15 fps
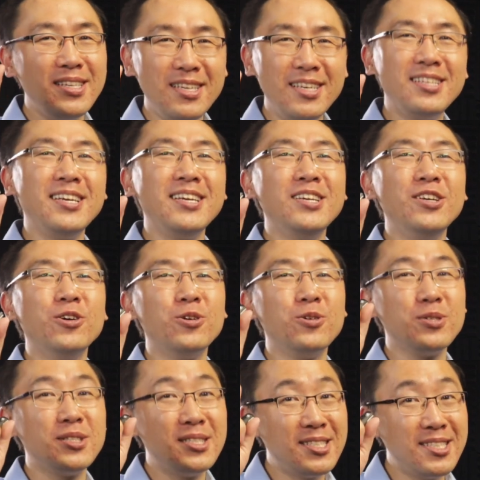一定
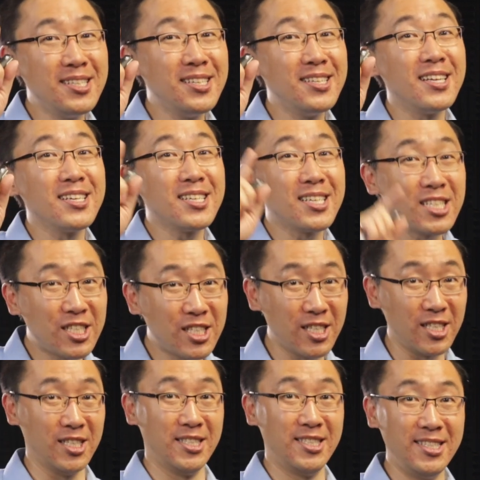要智能的
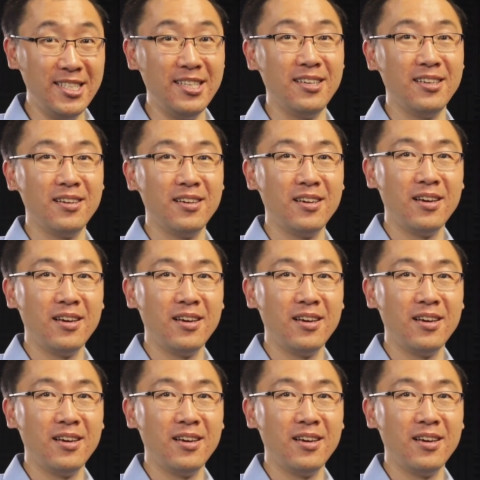设计。